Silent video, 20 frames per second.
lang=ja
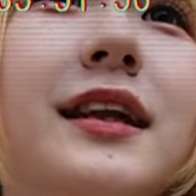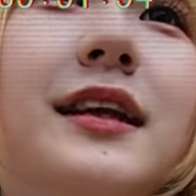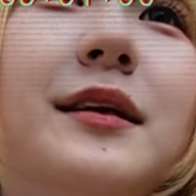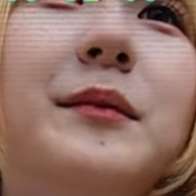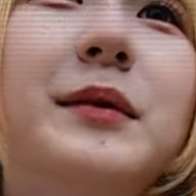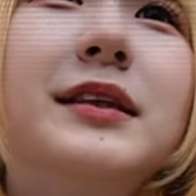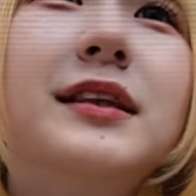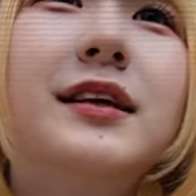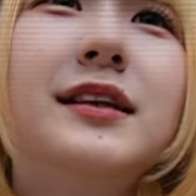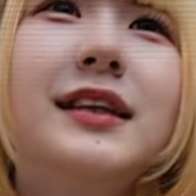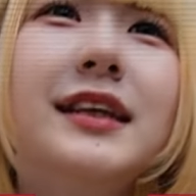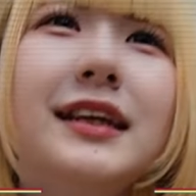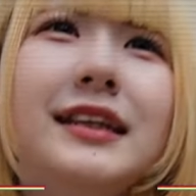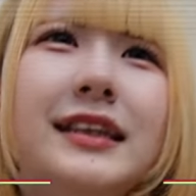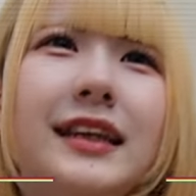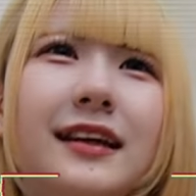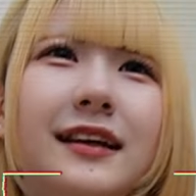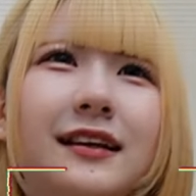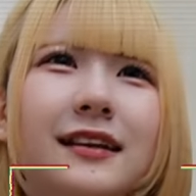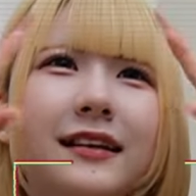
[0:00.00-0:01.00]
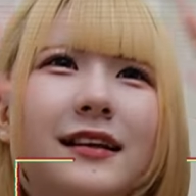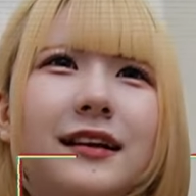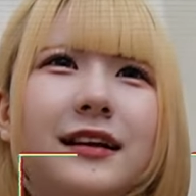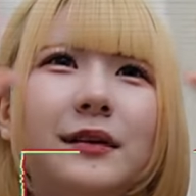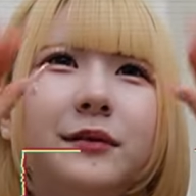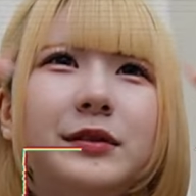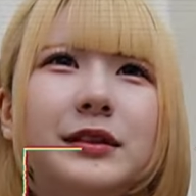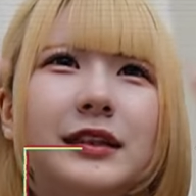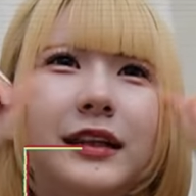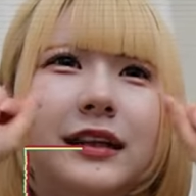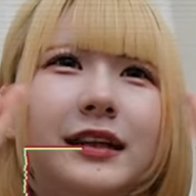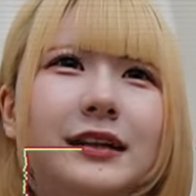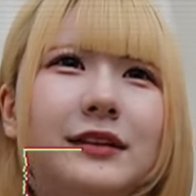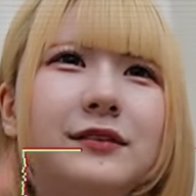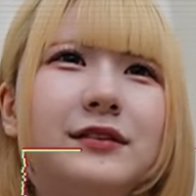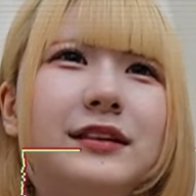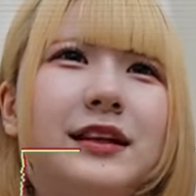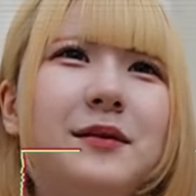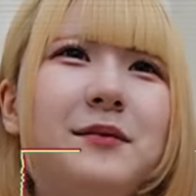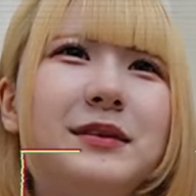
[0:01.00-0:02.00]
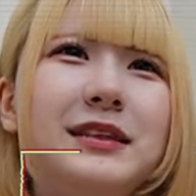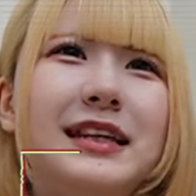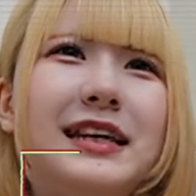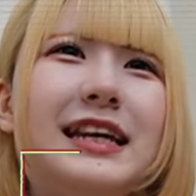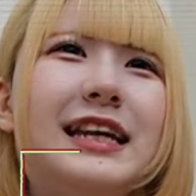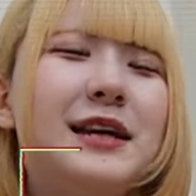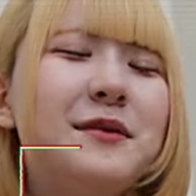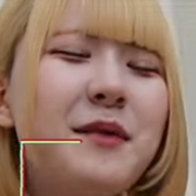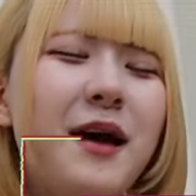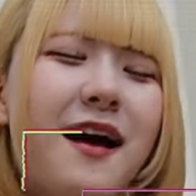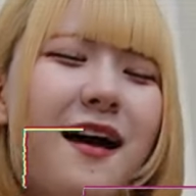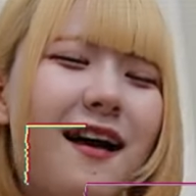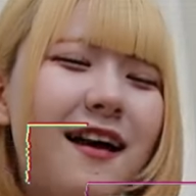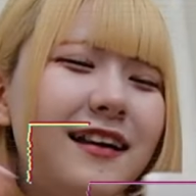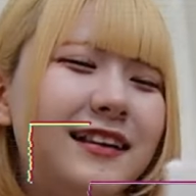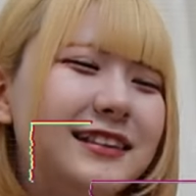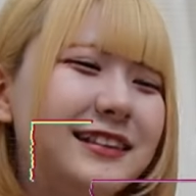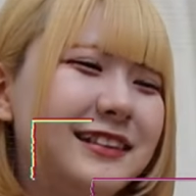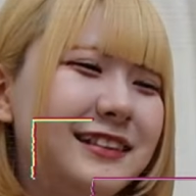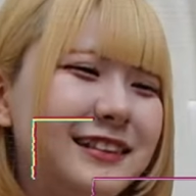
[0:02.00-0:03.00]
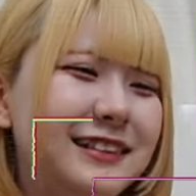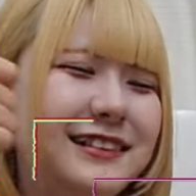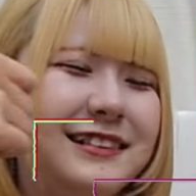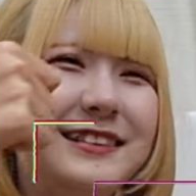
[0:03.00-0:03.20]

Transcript: だきますシアさん流れ星ありがとうございますいきます